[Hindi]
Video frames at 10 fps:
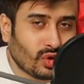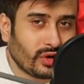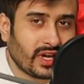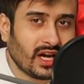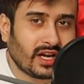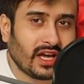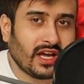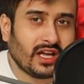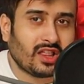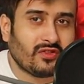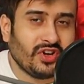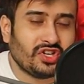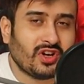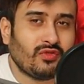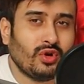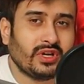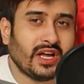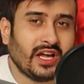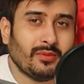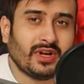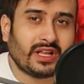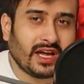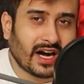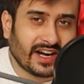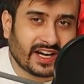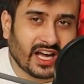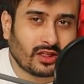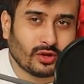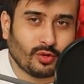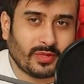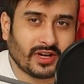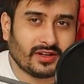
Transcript: नोकिया के इस फीचर फ़ोन की कीमत है अट्ठाईस सौ